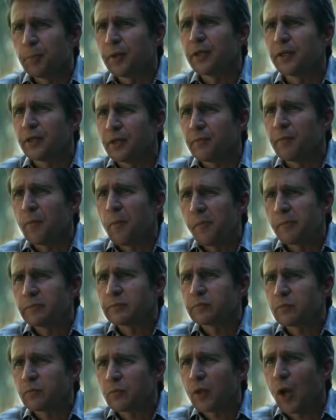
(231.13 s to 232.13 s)
se presenta
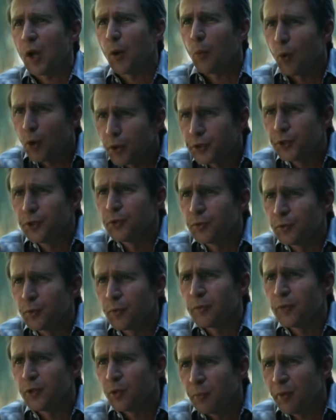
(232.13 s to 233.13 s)
George Bush porque lo
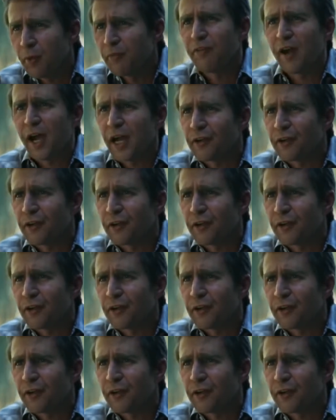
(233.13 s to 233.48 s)
exime de toda